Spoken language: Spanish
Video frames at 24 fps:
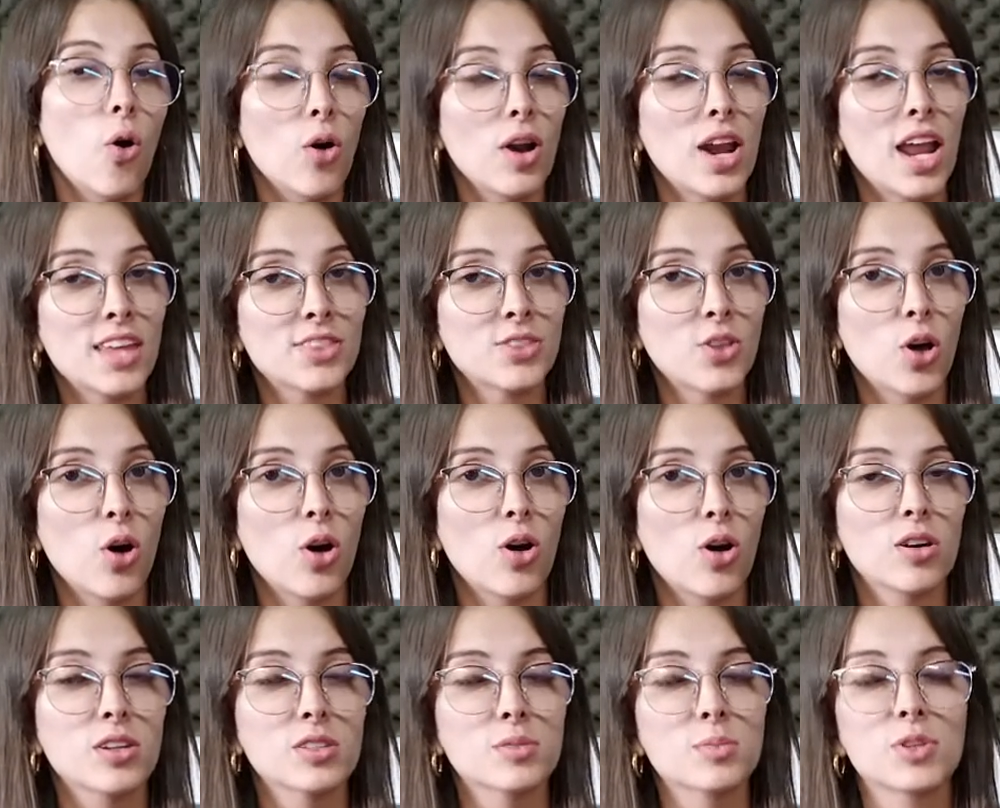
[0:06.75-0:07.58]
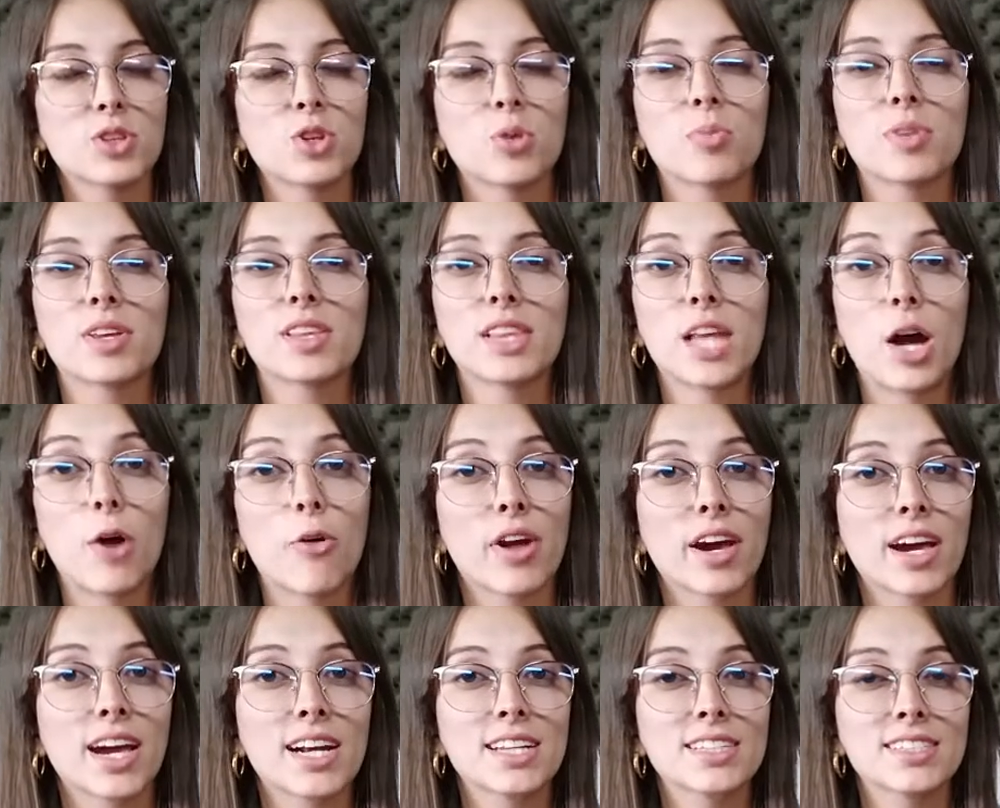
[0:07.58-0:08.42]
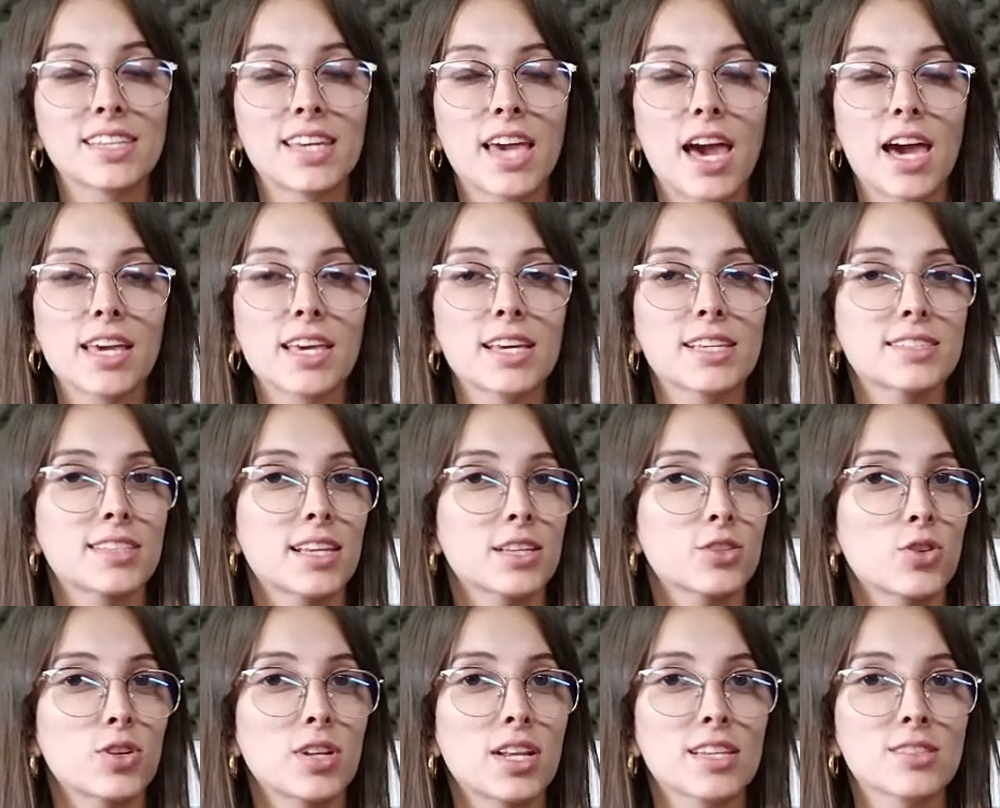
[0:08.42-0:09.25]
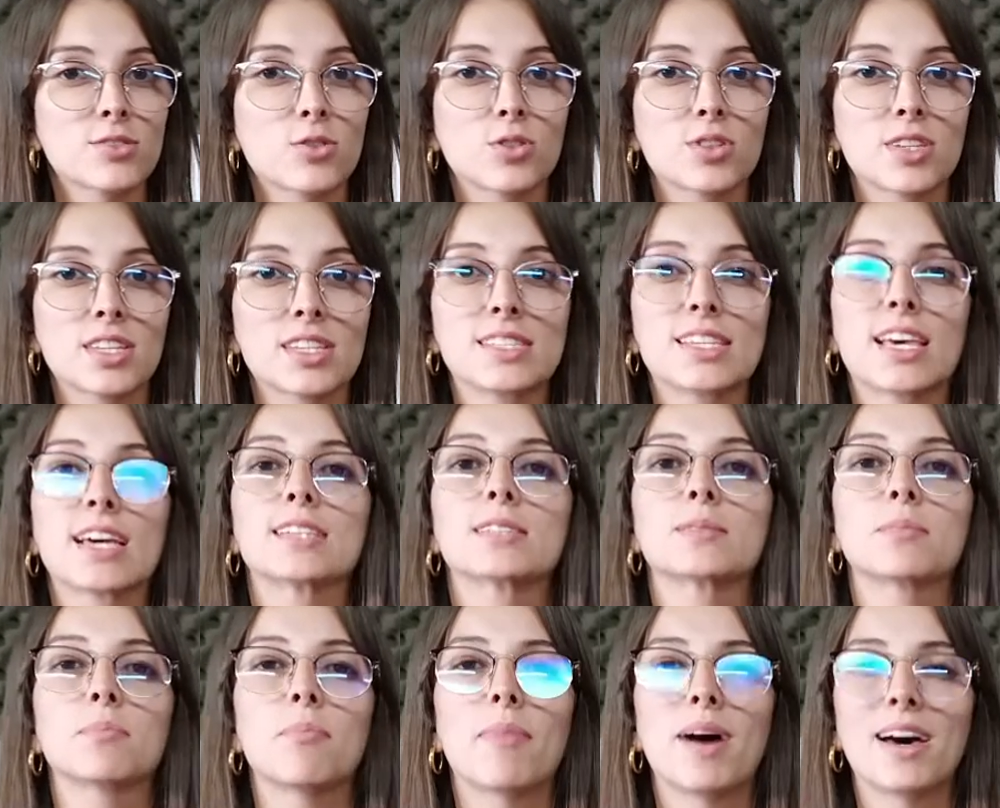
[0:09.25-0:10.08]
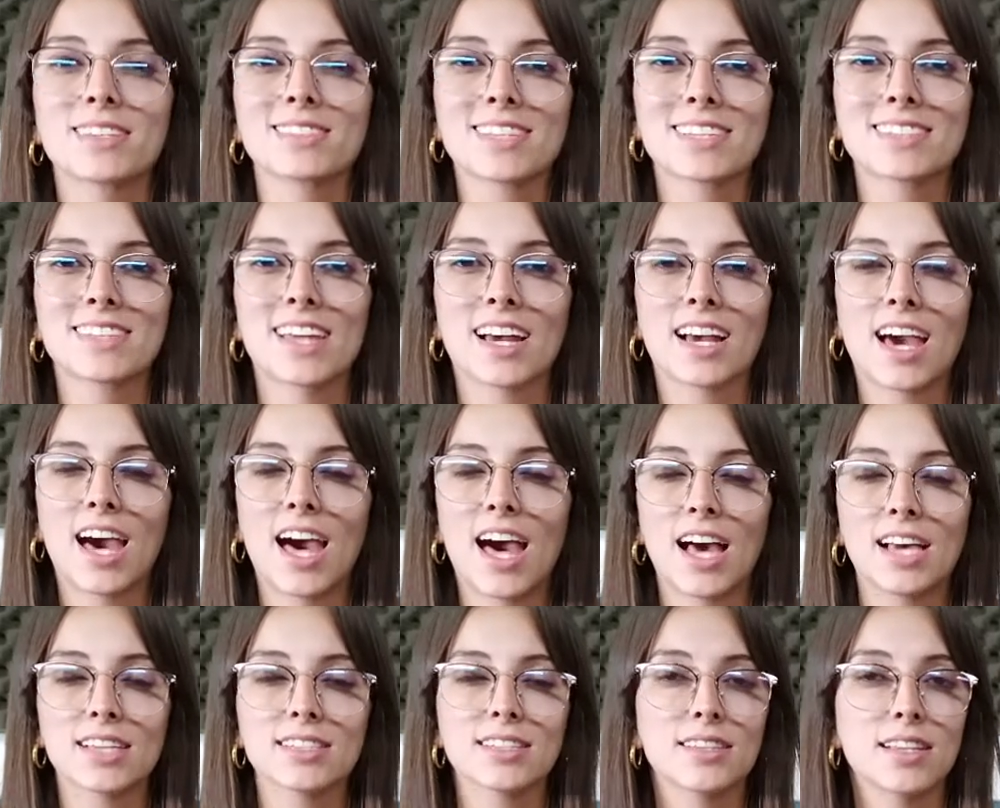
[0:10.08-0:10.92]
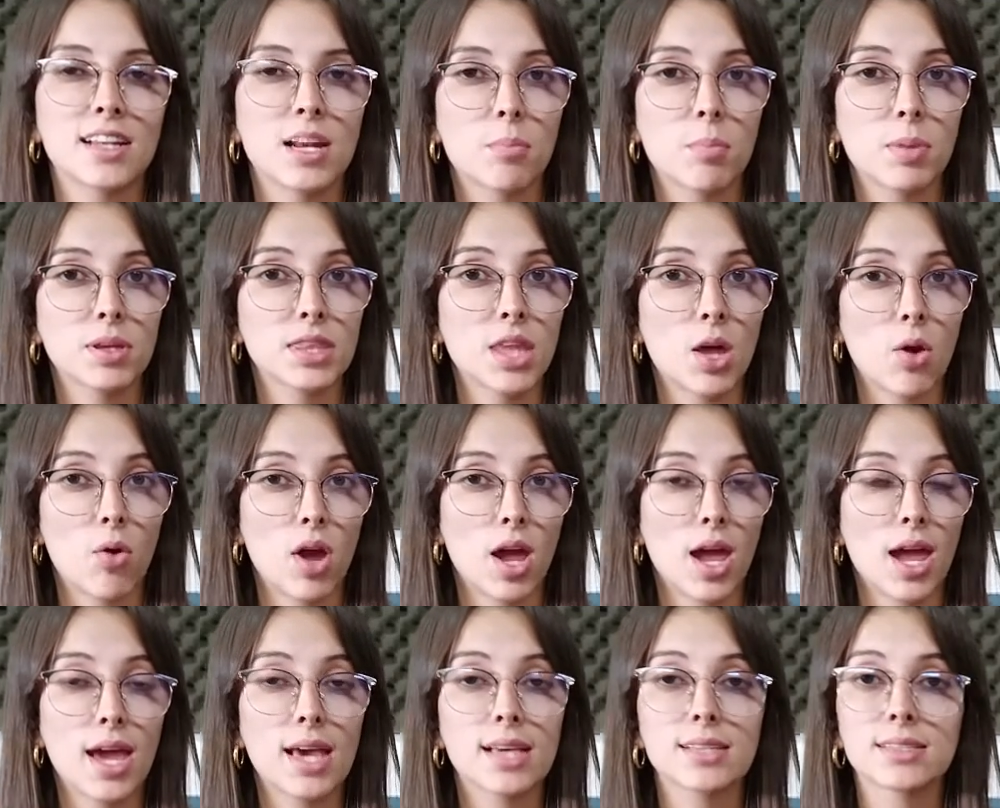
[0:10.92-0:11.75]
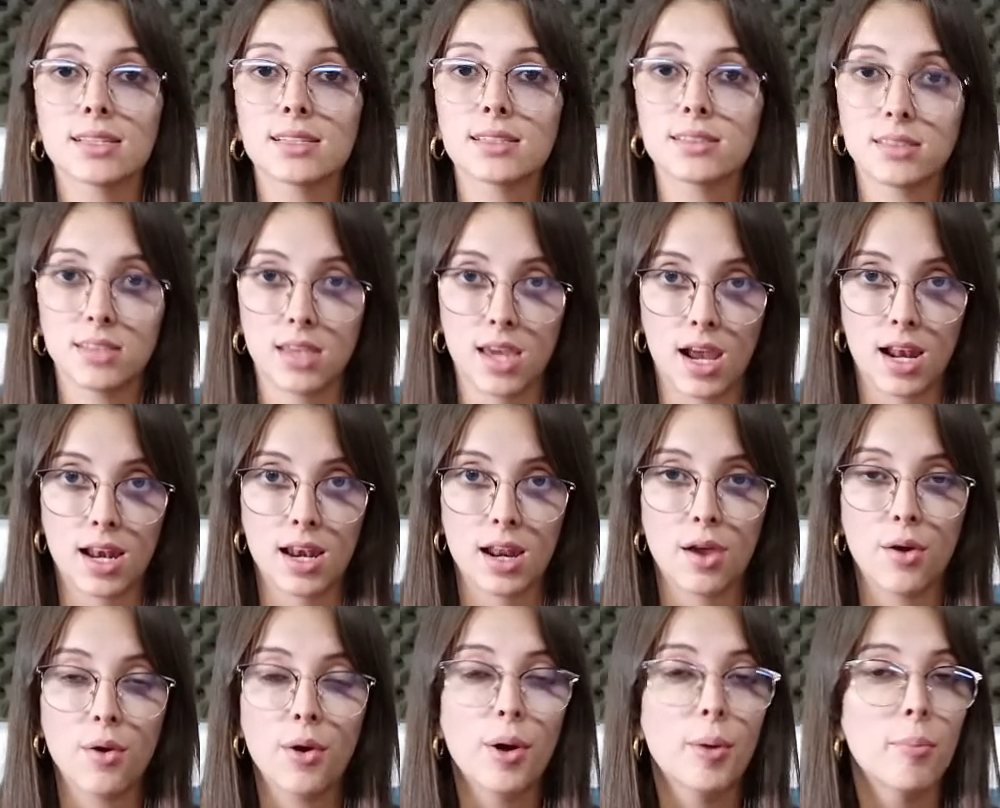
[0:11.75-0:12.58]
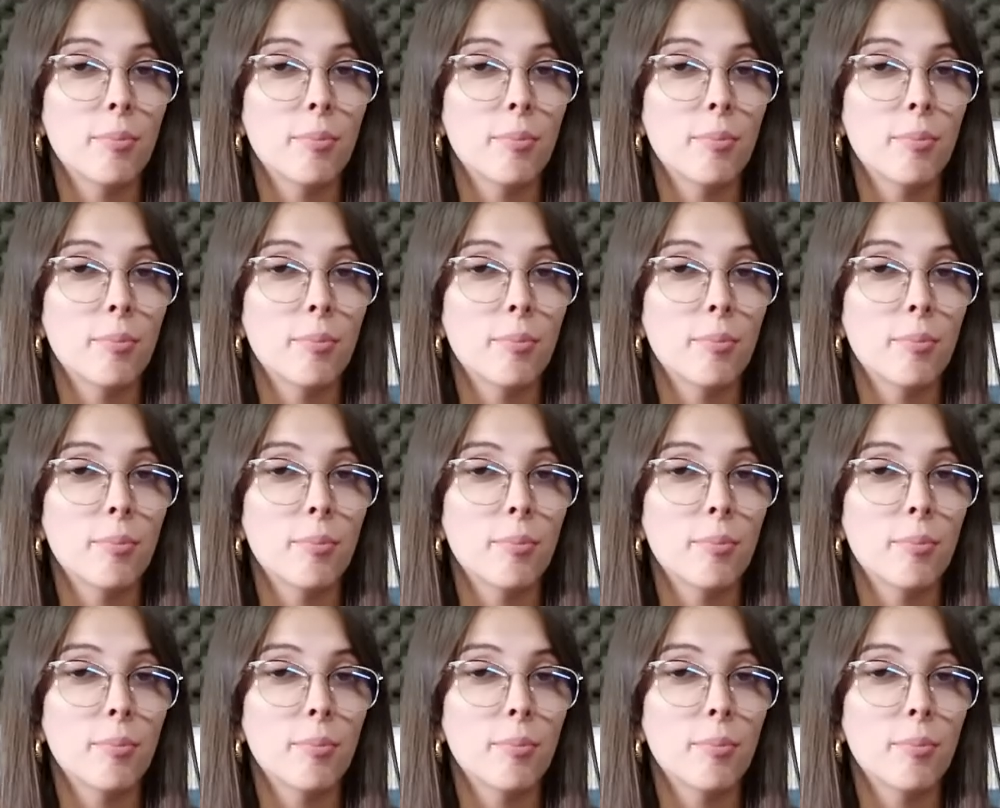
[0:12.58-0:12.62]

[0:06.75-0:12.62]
Hola a todos, mi nombre es Laura García y estas son las noticias más destacadas en el EPTV Esencial.